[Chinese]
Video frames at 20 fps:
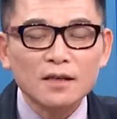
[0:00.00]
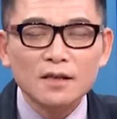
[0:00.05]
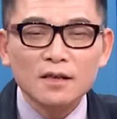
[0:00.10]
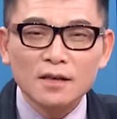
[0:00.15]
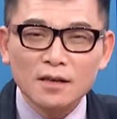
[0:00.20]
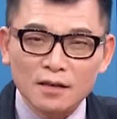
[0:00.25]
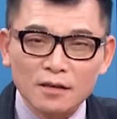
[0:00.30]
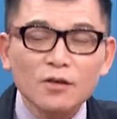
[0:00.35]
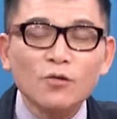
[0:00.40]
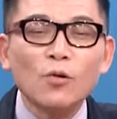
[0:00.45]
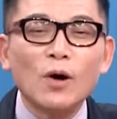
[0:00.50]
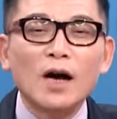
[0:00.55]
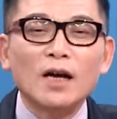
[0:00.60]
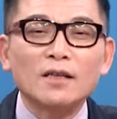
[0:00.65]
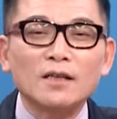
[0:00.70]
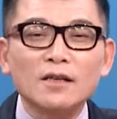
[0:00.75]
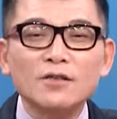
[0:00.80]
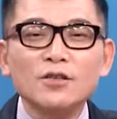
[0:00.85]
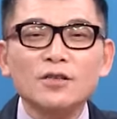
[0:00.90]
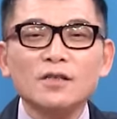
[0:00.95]
很广。
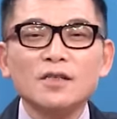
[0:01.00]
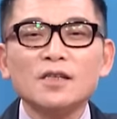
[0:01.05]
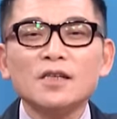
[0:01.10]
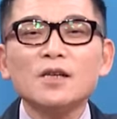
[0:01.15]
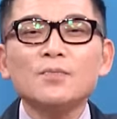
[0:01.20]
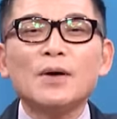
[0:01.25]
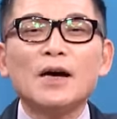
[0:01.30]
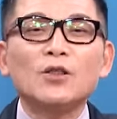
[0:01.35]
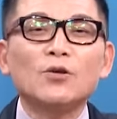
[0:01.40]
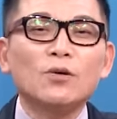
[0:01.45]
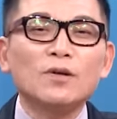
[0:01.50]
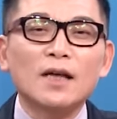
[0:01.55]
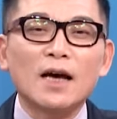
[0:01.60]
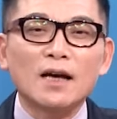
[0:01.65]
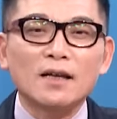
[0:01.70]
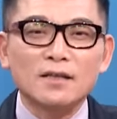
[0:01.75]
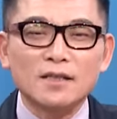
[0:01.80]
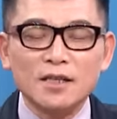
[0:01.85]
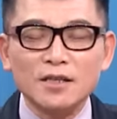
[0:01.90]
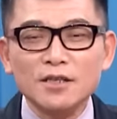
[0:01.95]
但是一百多
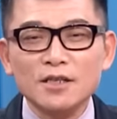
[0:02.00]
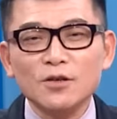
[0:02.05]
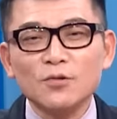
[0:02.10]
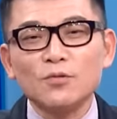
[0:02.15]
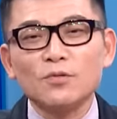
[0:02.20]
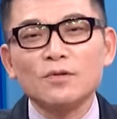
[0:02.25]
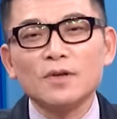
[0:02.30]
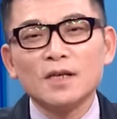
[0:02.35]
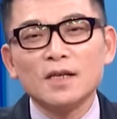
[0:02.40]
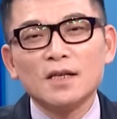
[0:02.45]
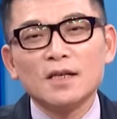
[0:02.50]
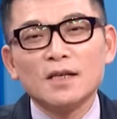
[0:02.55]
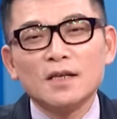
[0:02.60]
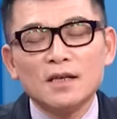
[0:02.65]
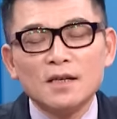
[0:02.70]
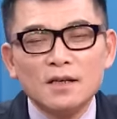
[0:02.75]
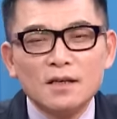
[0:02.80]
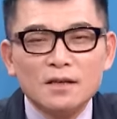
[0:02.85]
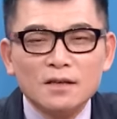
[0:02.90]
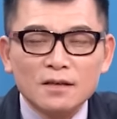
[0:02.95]
档生技股，
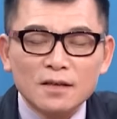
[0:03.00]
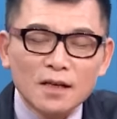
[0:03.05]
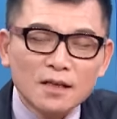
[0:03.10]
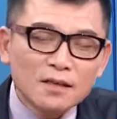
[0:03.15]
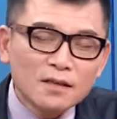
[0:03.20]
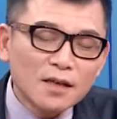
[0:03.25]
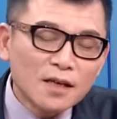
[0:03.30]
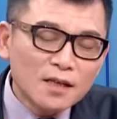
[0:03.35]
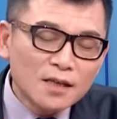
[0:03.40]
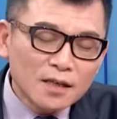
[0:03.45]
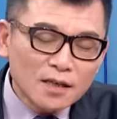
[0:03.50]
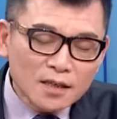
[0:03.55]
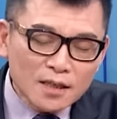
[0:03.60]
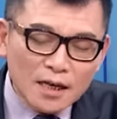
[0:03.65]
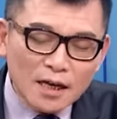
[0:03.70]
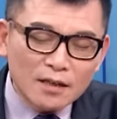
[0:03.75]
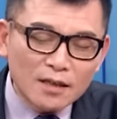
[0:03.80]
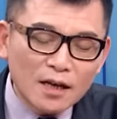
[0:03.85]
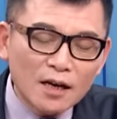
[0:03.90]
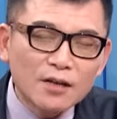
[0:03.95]
那那影
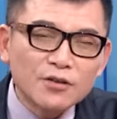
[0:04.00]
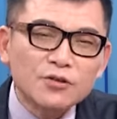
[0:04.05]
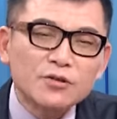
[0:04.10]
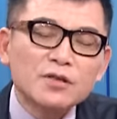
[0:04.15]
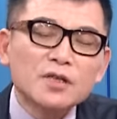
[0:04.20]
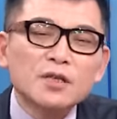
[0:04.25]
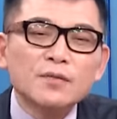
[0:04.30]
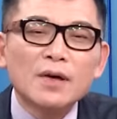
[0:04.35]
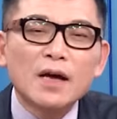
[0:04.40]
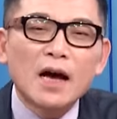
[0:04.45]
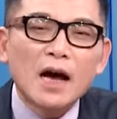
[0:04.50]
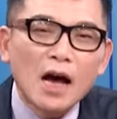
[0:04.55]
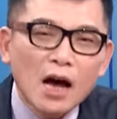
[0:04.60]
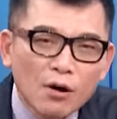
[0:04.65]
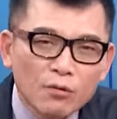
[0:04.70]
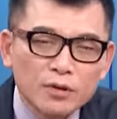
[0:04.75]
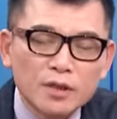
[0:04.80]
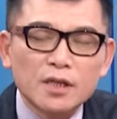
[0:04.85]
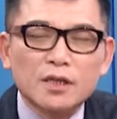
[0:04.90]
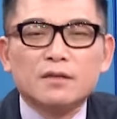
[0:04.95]
响当然就是因为
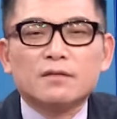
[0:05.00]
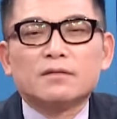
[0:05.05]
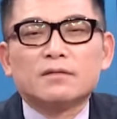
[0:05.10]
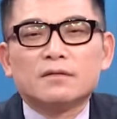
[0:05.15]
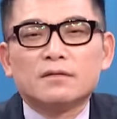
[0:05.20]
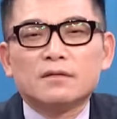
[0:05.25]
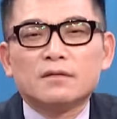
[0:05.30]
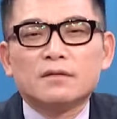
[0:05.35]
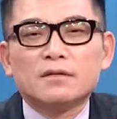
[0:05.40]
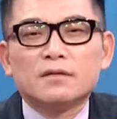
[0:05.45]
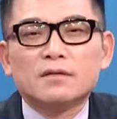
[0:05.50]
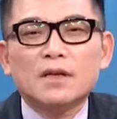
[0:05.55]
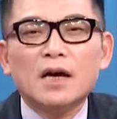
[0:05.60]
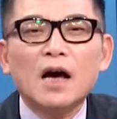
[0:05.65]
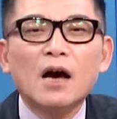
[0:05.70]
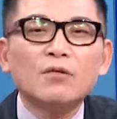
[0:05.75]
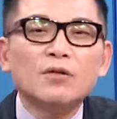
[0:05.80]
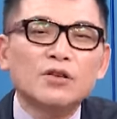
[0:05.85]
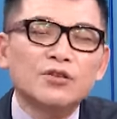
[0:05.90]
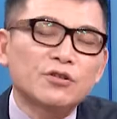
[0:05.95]
耗顶。那
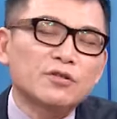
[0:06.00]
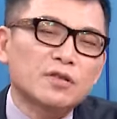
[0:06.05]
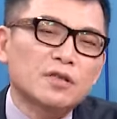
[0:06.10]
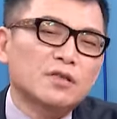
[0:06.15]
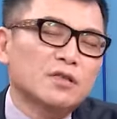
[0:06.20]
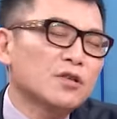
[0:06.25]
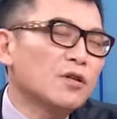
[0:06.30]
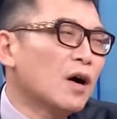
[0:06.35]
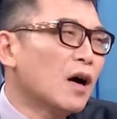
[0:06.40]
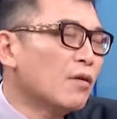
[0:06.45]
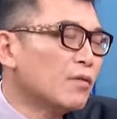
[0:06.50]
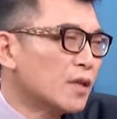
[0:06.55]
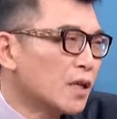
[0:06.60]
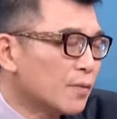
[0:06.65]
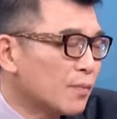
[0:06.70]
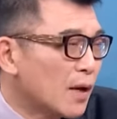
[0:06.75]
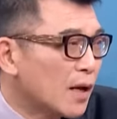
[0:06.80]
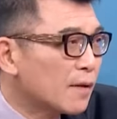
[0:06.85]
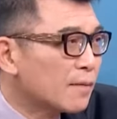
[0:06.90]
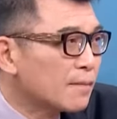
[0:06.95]
耗顶就是只有耗顶
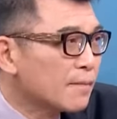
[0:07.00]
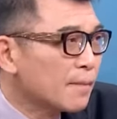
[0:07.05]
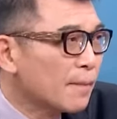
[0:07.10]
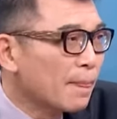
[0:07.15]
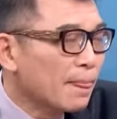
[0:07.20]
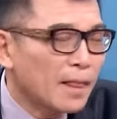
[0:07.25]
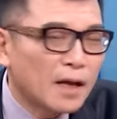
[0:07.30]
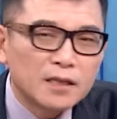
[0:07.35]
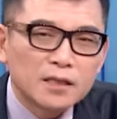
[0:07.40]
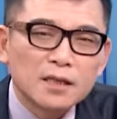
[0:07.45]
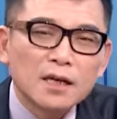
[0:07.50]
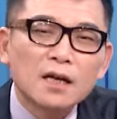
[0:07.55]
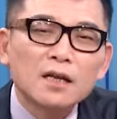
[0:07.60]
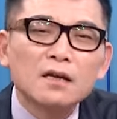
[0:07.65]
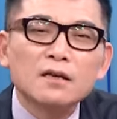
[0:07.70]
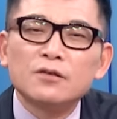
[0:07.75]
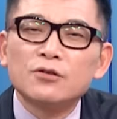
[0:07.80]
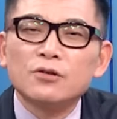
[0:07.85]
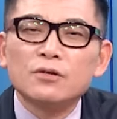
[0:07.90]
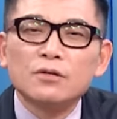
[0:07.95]
嘛，嗯，那其他
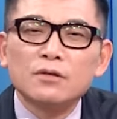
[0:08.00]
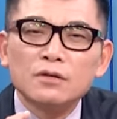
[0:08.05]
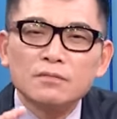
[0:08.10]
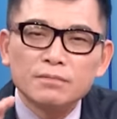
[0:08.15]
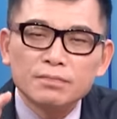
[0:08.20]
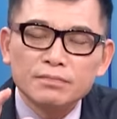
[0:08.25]
的就